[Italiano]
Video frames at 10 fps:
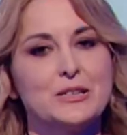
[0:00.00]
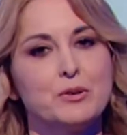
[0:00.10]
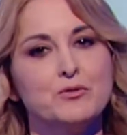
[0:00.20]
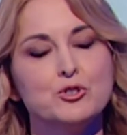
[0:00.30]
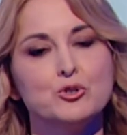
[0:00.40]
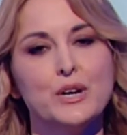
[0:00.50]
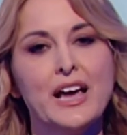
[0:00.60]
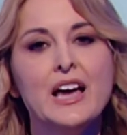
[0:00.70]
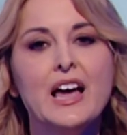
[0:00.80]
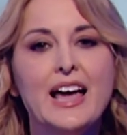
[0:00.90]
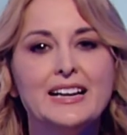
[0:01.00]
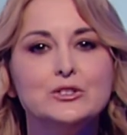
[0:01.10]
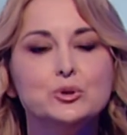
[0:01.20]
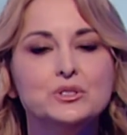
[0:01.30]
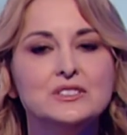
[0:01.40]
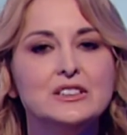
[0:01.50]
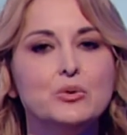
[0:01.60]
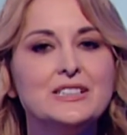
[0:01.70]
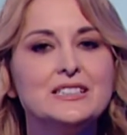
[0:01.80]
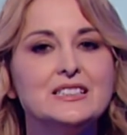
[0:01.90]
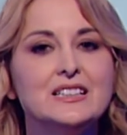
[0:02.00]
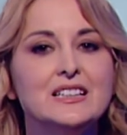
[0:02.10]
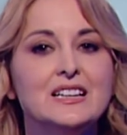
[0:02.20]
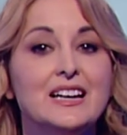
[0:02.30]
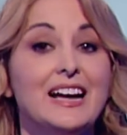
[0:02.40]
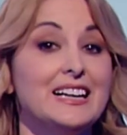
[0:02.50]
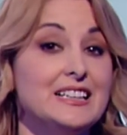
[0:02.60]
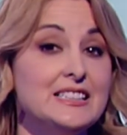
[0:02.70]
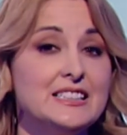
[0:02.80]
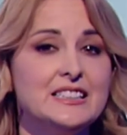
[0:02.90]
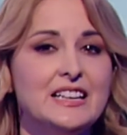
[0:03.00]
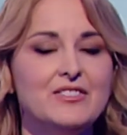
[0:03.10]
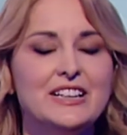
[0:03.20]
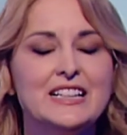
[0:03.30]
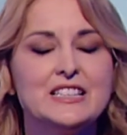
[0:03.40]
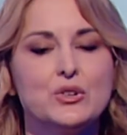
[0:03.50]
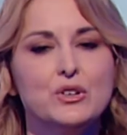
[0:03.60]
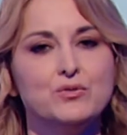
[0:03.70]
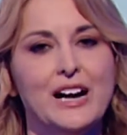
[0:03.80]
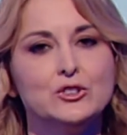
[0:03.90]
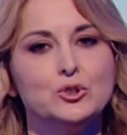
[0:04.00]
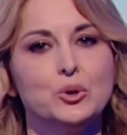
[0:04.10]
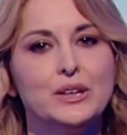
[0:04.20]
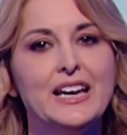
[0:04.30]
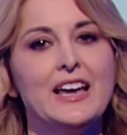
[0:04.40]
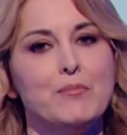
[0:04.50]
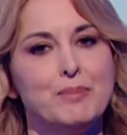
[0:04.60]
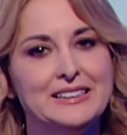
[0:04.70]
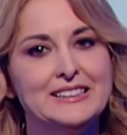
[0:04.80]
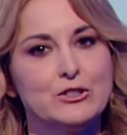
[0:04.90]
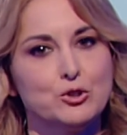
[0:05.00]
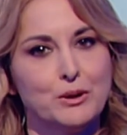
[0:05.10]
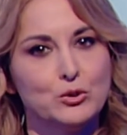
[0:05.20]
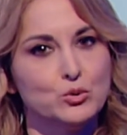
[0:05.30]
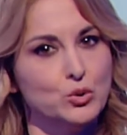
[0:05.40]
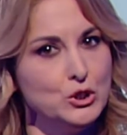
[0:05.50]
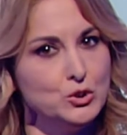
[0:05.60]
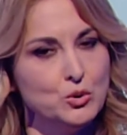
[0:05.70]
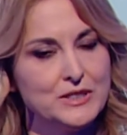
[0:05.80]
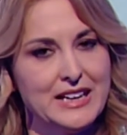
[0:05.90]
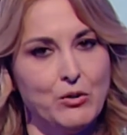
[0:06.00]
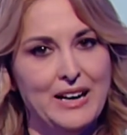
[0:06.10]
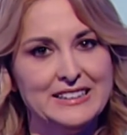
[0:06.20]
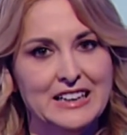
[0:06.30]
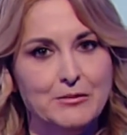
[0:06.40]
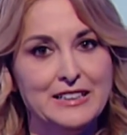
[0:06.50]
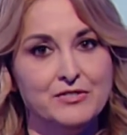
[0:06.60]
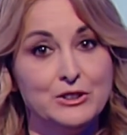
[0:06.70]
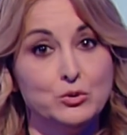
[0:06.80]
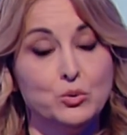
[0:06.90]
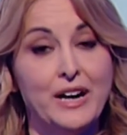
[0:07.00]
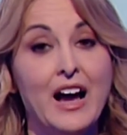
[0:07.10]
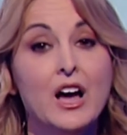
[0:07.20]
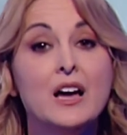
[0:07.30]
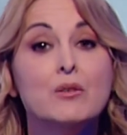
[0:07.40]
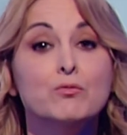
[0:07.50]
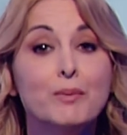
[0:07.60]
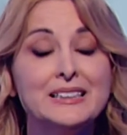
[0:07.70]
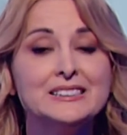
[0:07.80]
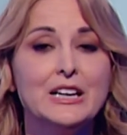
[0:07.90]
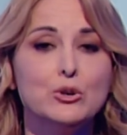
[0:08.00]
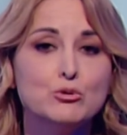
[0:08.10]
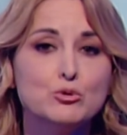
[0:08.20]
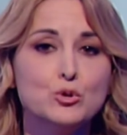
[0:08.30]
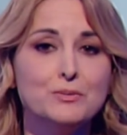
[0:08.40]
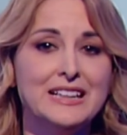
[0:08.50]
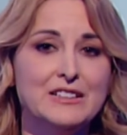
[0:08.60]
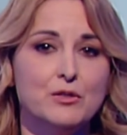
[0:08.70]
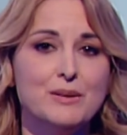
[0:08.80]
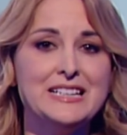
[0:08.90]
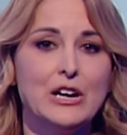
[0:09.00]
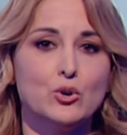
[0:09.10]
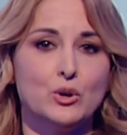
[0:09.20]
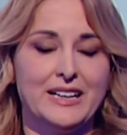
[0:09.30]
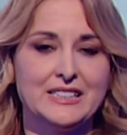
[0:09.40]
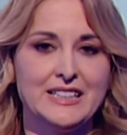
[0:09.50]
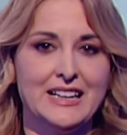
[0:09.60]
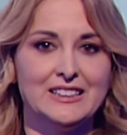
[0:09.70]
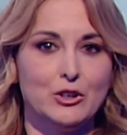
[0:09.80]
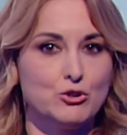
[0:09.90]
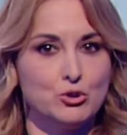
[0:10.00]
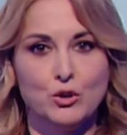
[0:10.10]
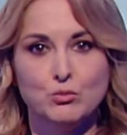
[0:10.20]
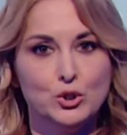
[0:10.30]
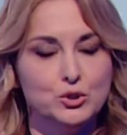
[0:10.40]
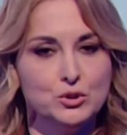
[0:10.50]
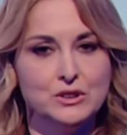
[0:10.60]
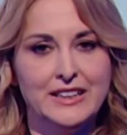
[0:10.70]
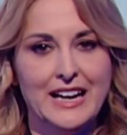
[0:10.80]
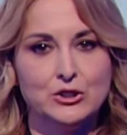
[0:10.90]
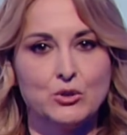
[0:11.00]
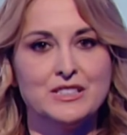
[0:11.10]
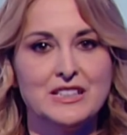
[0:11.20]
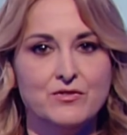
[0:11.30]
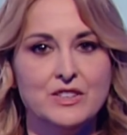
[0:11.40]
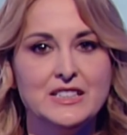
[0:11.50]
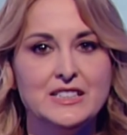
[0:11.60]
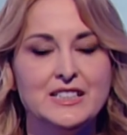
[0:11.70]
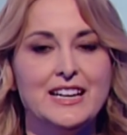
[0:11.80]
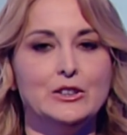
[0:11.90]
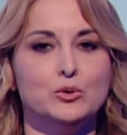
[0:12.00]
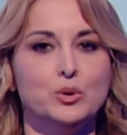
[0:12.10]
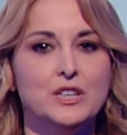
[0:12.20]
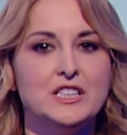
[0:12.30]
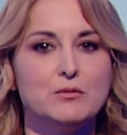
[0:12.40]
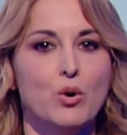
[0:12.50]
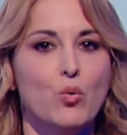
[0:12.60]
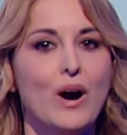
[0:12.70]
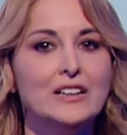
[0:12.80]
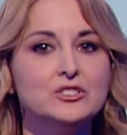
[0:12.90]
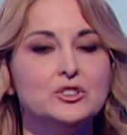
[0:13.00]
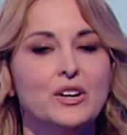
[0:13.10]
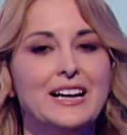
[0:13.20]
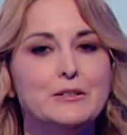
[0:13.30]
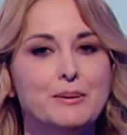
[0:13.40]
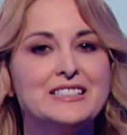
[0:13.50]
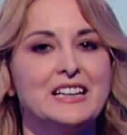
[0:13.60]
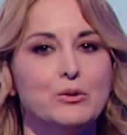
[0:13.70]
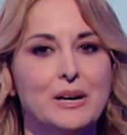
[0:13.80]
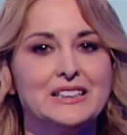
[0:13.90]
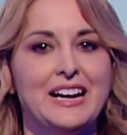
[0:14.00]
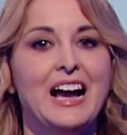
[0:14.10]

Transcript: professore è che tutti questi eh, analisti evidenziano il fatto che è partita soprattutto l'industria, quella della manifattura, mentre i consumi delle famiglie ancora stentano e sono molto indietro dietro servizi e turismo. Quando la ripresa riguarderà